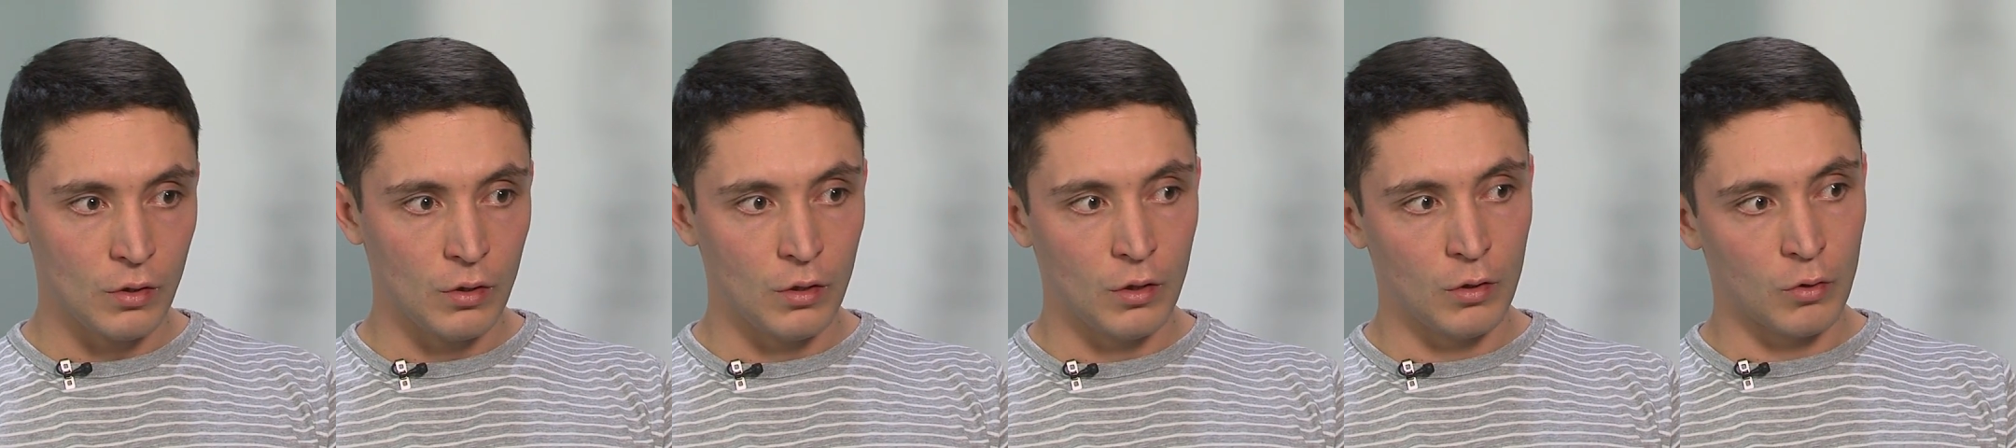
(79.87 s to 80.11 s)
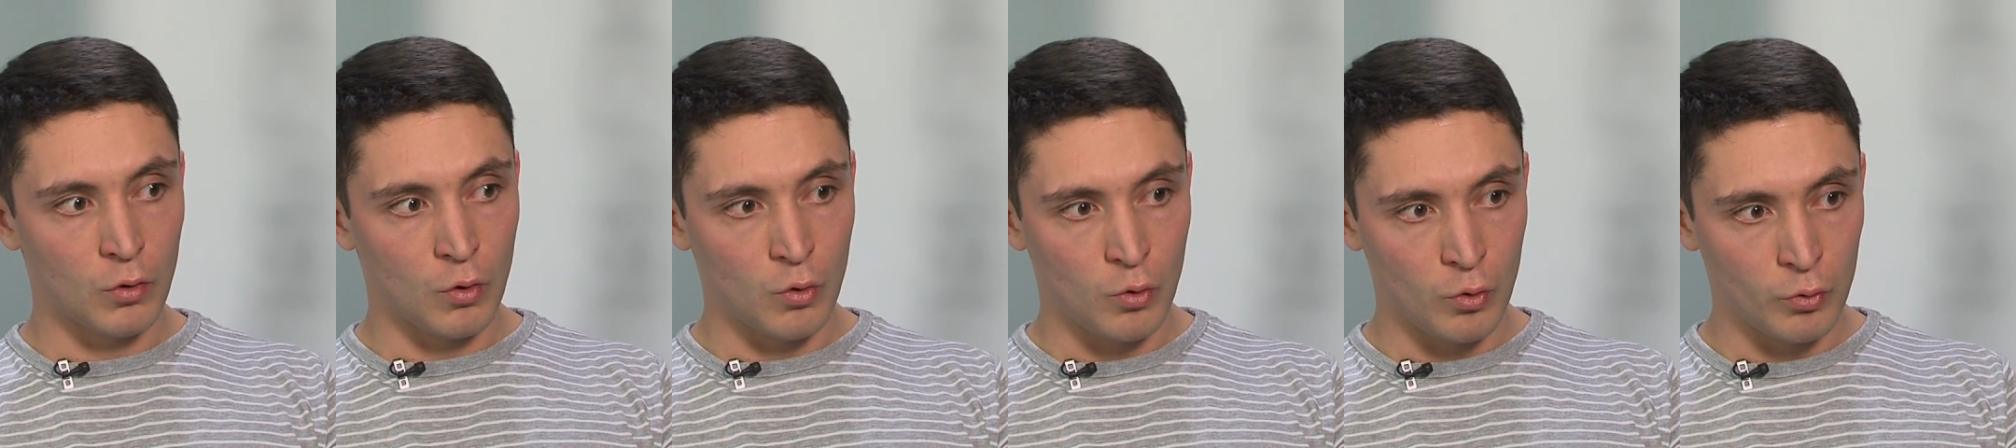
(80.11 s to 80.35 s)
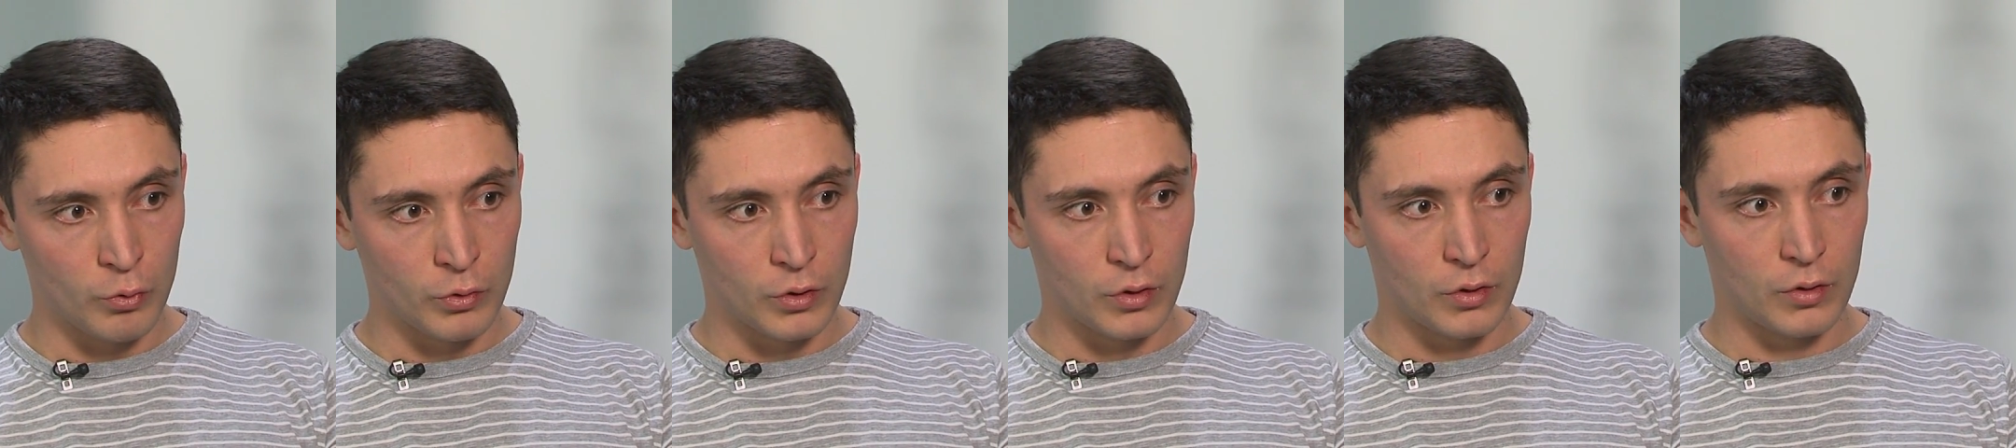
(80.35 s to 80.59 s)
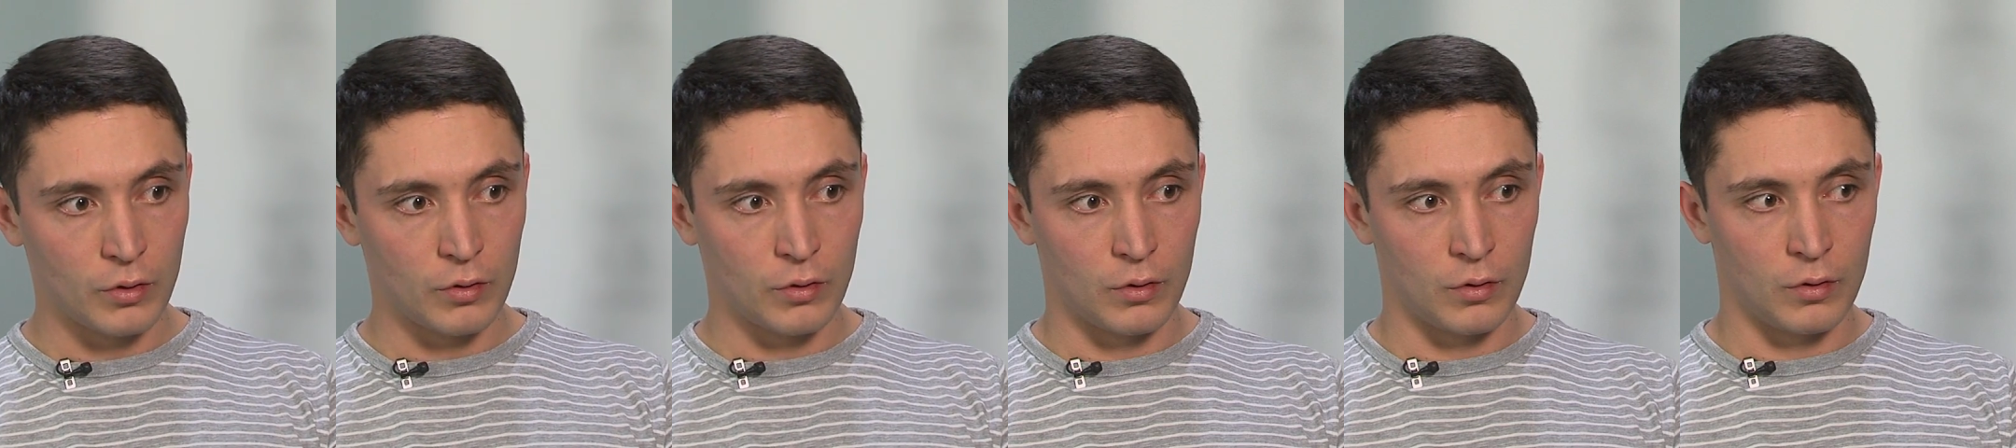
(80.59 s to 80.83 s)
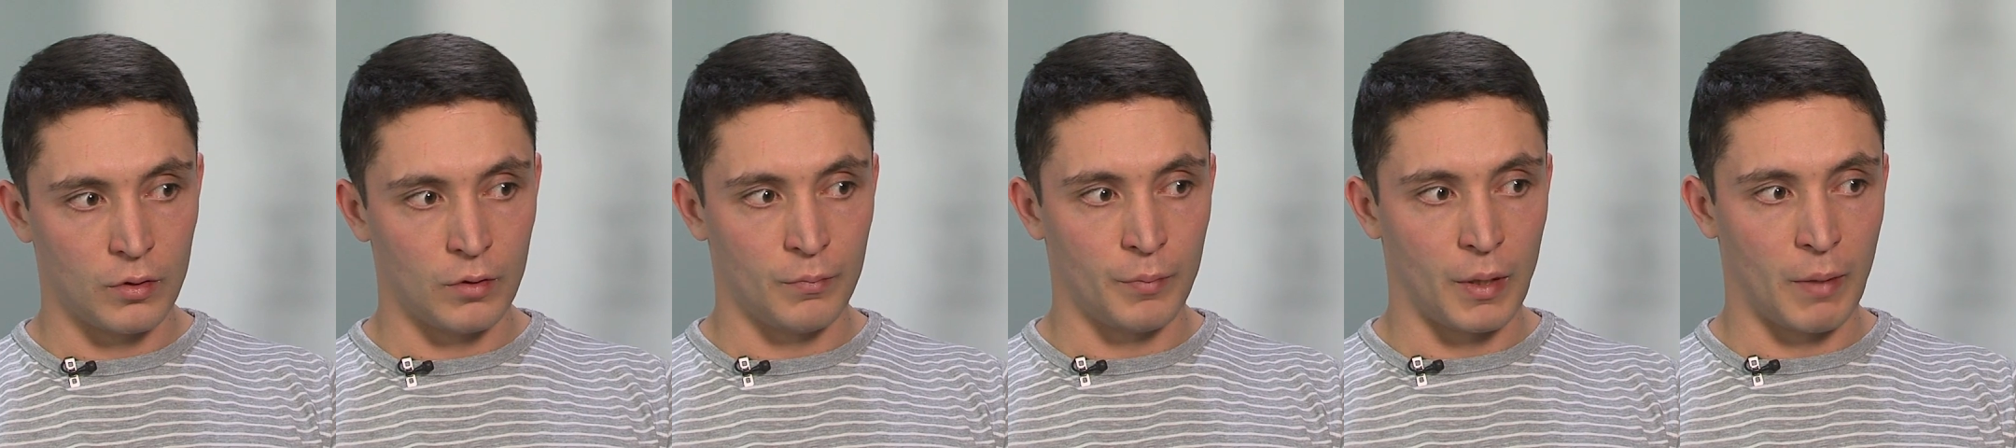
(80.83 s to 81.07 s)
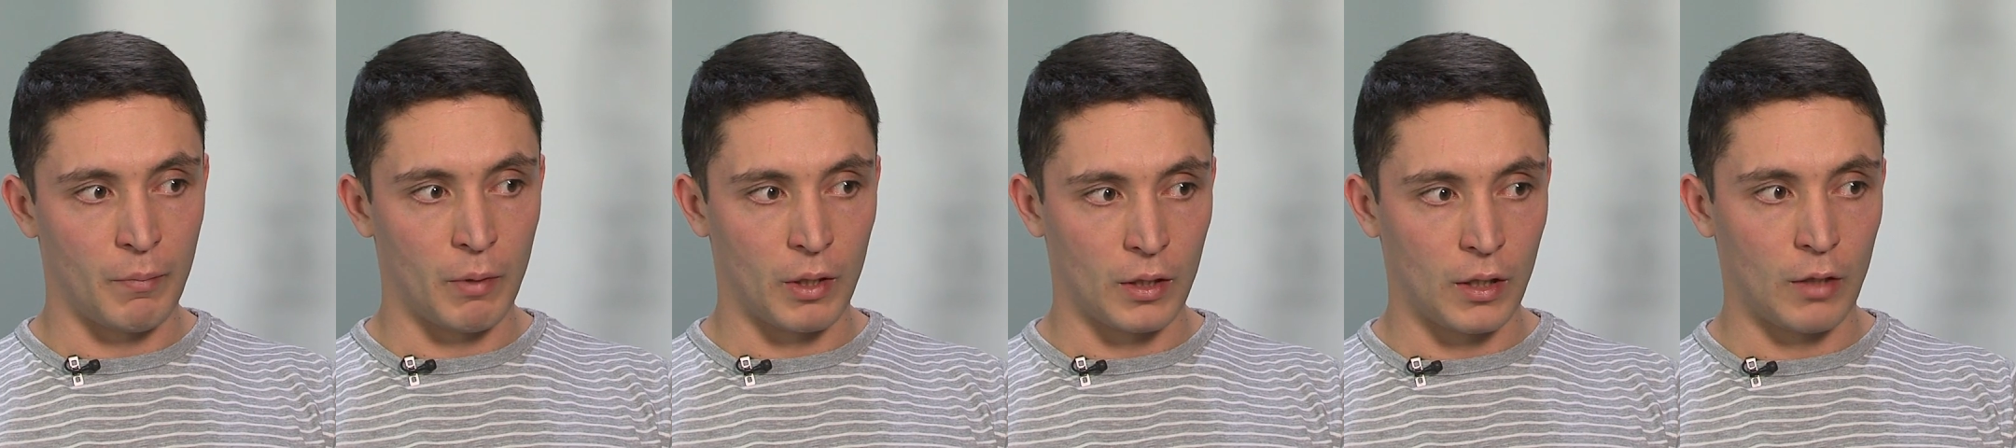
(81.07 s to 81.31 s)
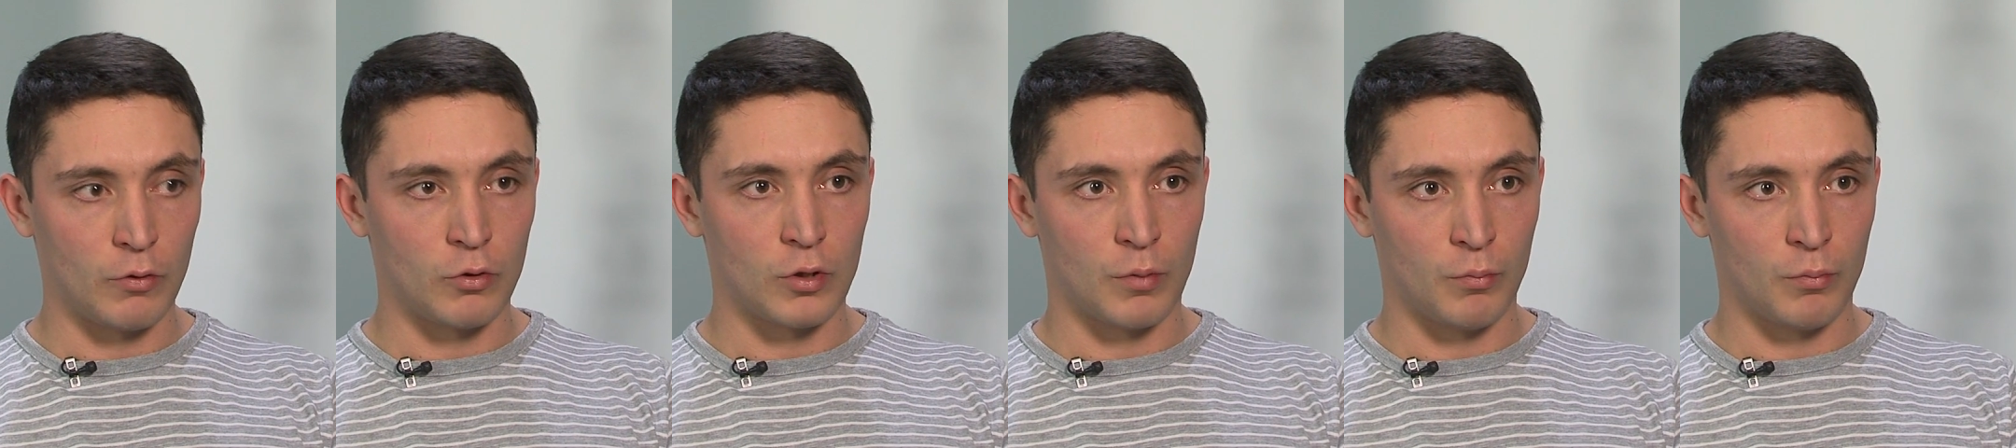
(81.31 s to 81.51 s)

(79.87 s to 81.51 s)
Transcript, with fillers: и Роуз приобретает